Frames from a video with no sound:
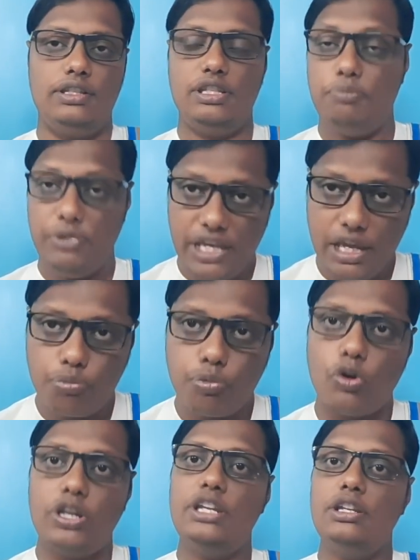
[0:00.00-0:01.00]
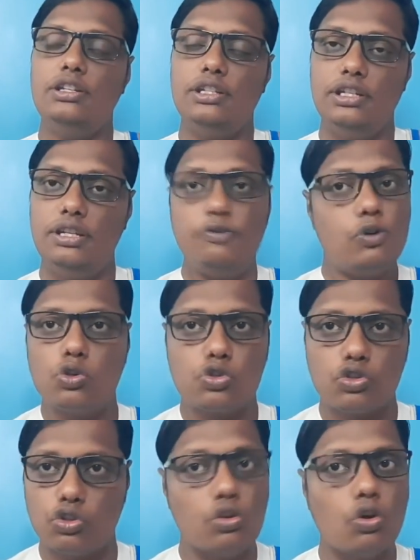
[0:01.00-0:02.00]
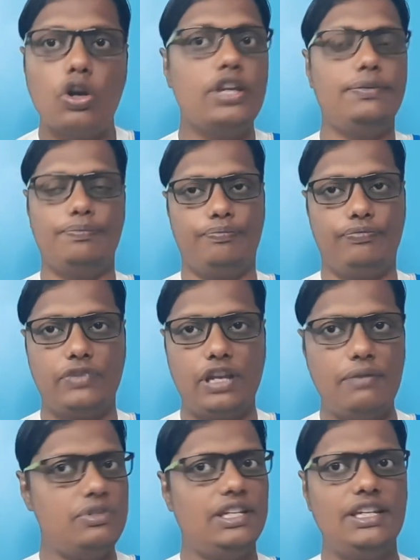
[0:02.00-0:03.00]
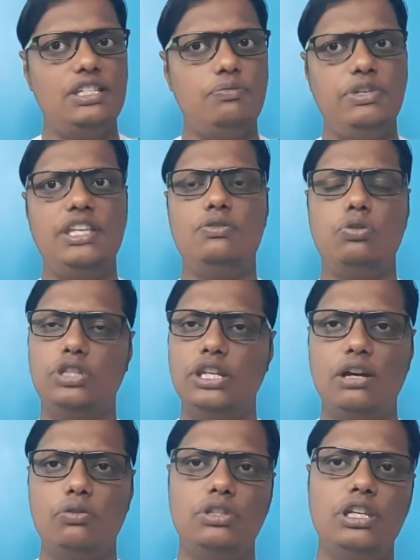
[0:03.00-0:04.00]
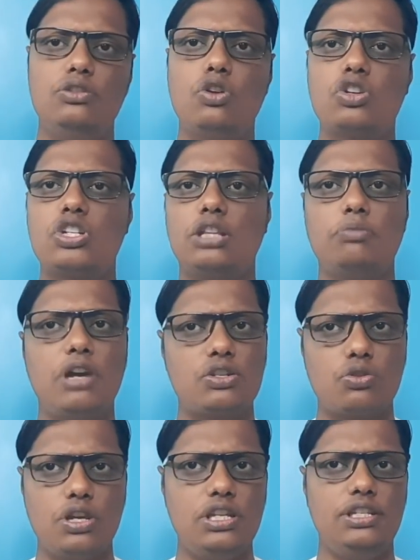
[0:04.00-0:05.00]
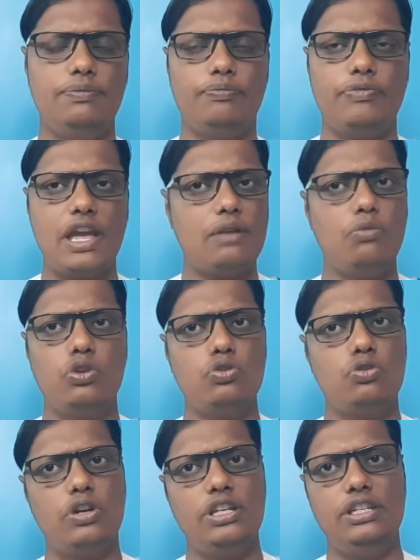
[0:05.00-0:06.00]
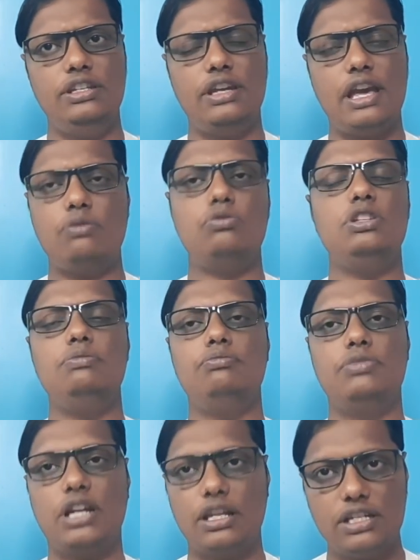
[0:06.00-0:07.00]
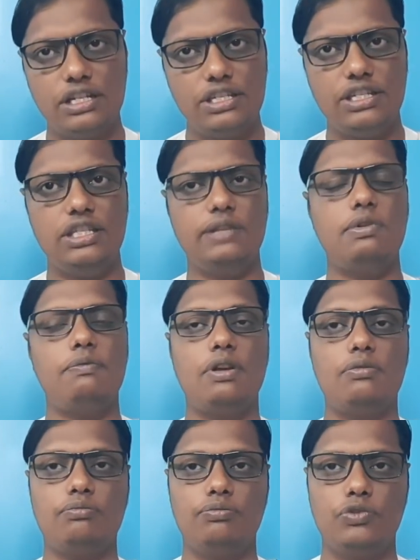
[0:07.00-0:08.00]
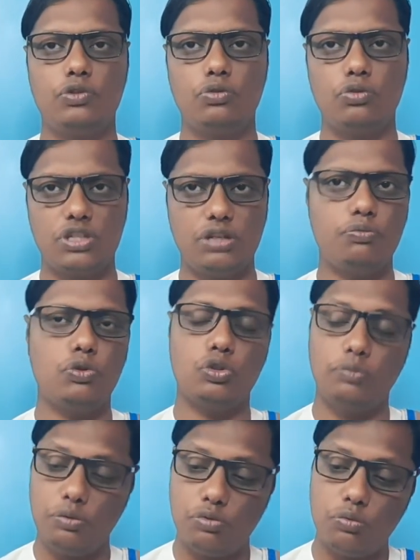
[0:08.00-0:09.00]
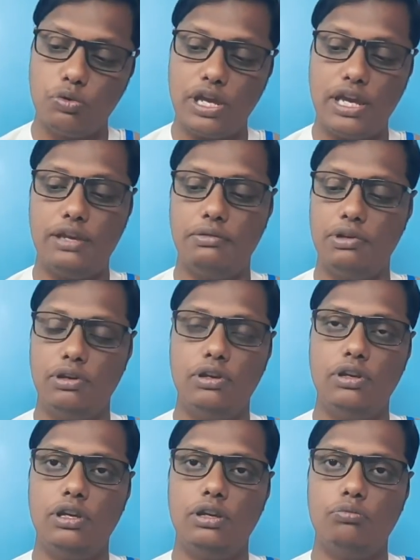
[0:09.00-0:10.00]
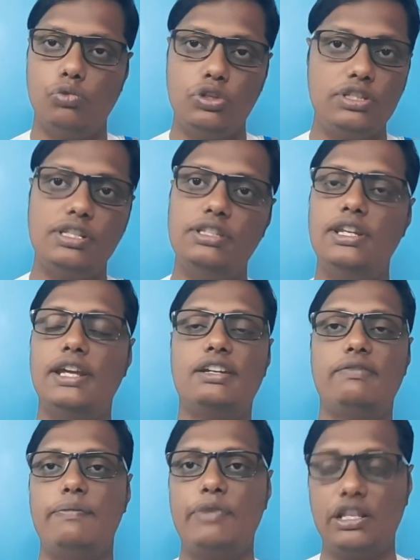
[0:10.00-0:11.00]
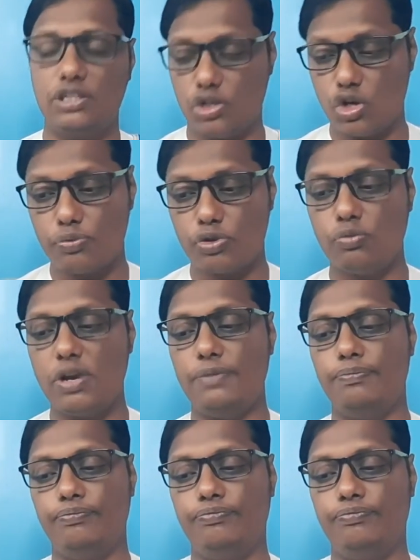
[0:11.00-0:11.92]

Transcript: যে বিয়ের পরই ডিভোর্স নয় আমি দেখেছি বিয়ে হতে না হতেই ছ সাত মাস হয়নি এক বছর হয়নি এখনই ছাড়াছাড়ির চিন্তা ভাবনা করছেন প্রথমেই বলবো হ্যাঁ পরিস্থিতির একটা ব্যাপার আছে সব সময়